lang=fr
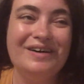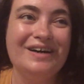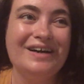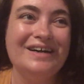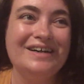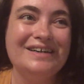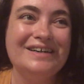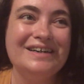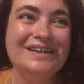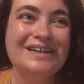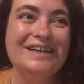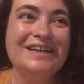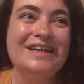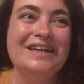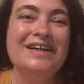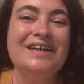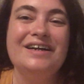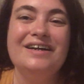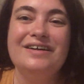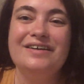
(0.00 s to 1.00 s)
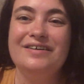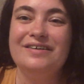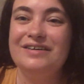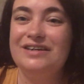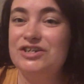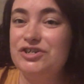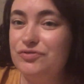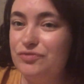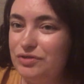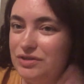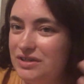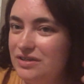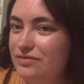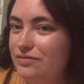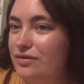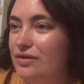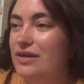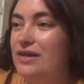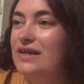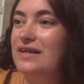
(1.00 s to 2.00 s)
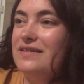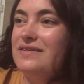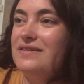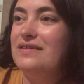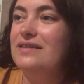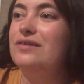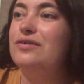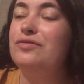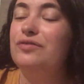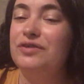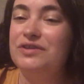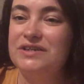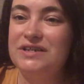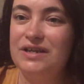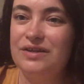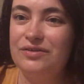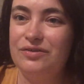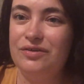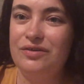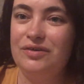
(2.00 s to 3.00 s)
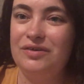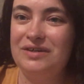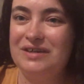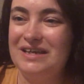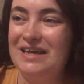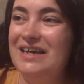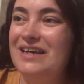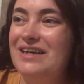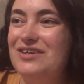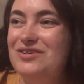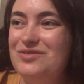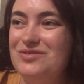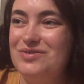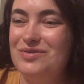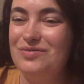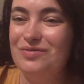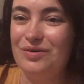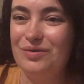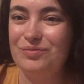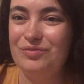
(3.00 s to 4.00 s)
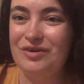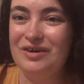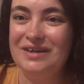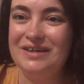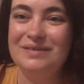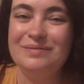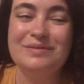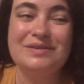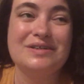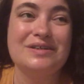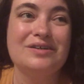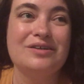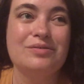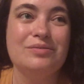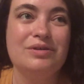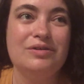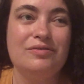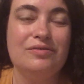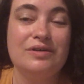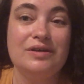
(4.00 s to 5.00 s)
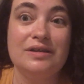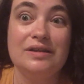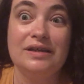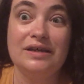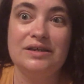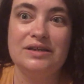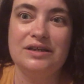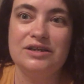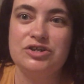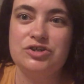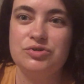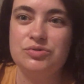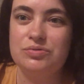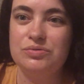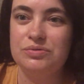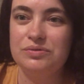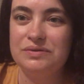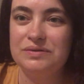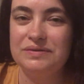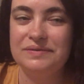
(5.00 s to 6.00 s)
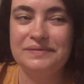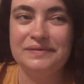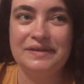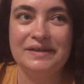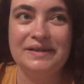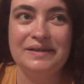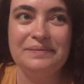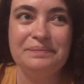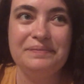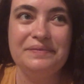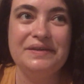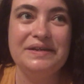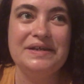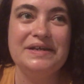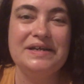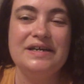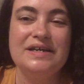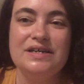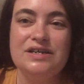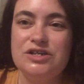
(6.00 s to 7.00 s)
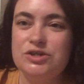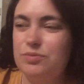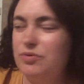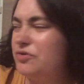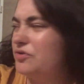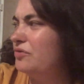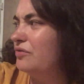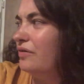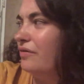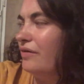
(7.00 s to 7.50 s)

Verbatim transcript: voilà. Euh, les cheveux qui volent, là, c'est le ventilateur qui est juste devant moi, là, parce que comme il fait très très chaud, euh, voilà. Je pense qu'on